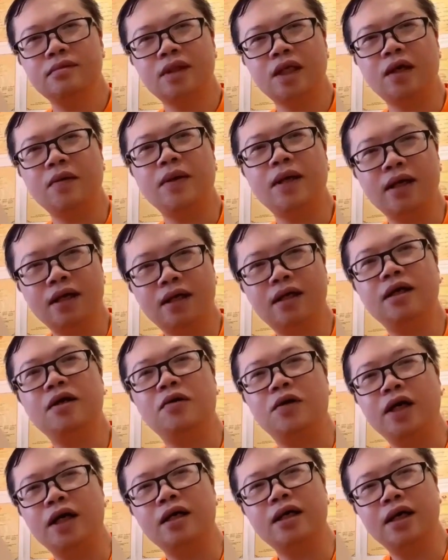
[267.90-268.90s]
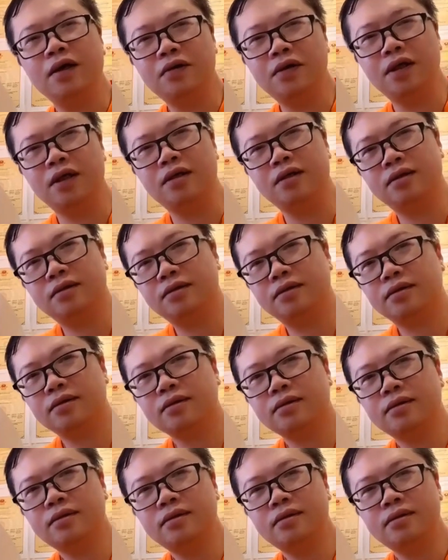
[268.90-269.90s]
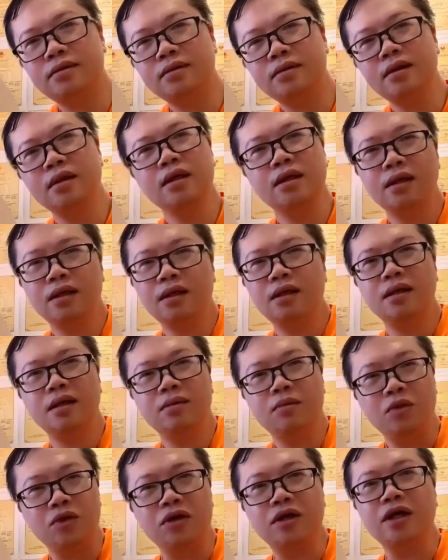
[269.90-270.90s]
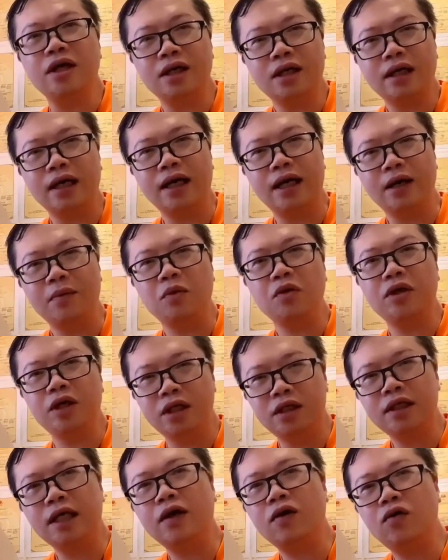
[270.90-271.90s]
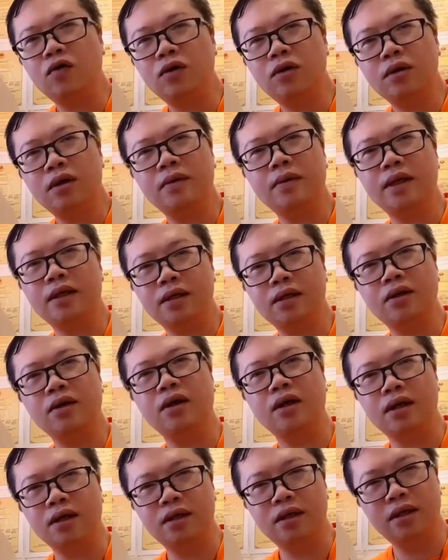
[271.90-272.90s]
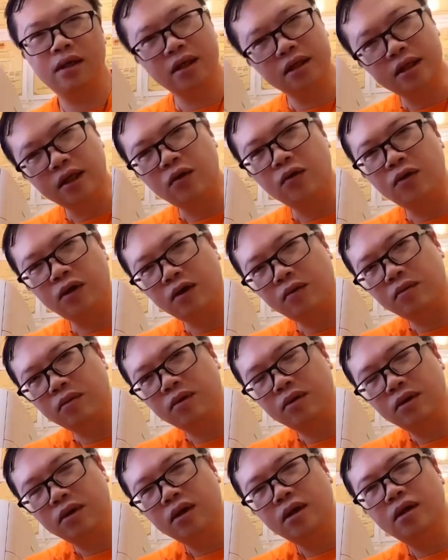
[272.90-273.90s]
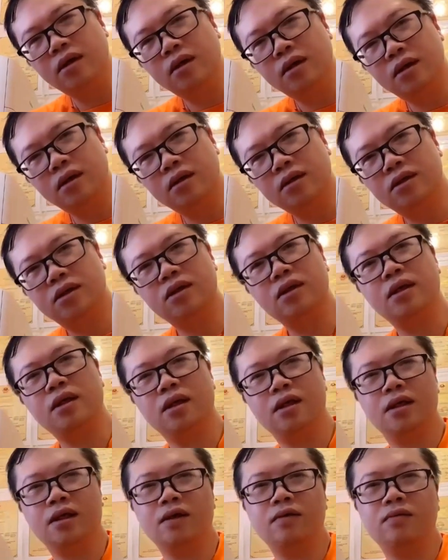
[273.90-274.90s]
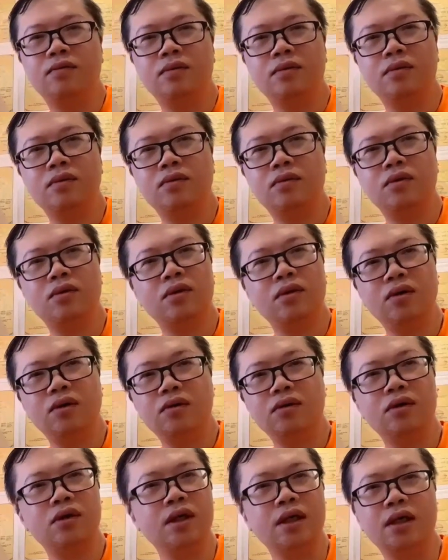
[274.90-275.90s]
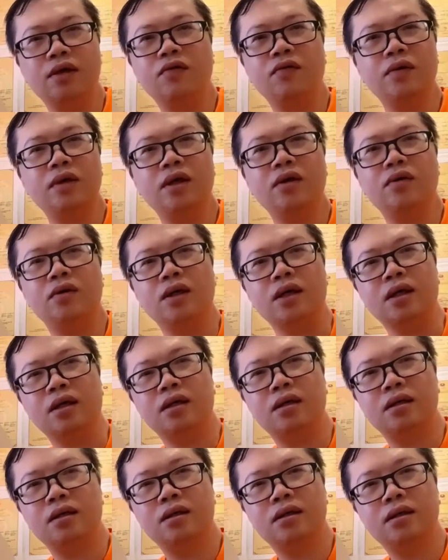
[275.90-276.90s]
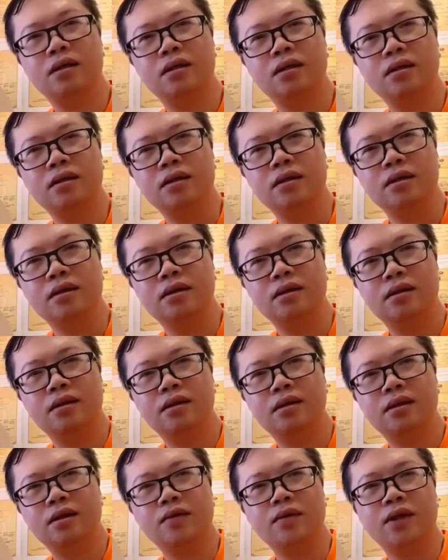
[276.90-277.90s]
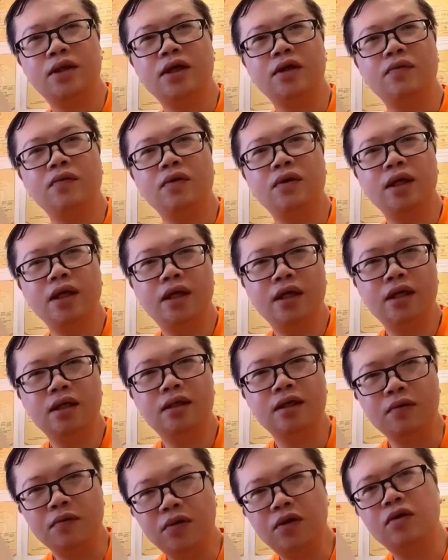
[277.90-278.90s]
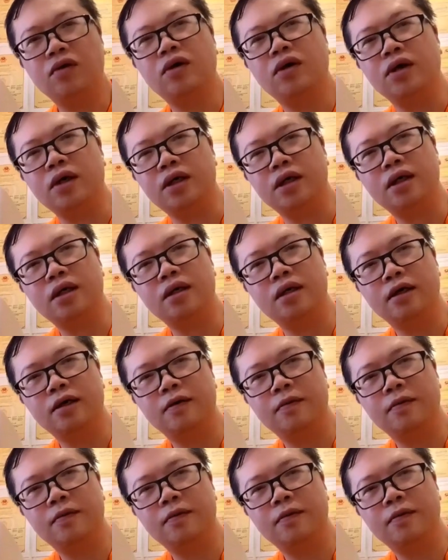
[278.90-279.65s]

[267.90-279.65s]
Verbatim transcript: các bạn đã hiểu khác nhau chưa một người ăn cá một người ăn rau các bạn cứ hỏi là người ăn rau có hóc à, xương hay không nó chả đâu ở đâu cả các bạn thấy vô lý trong câu hỏi chưa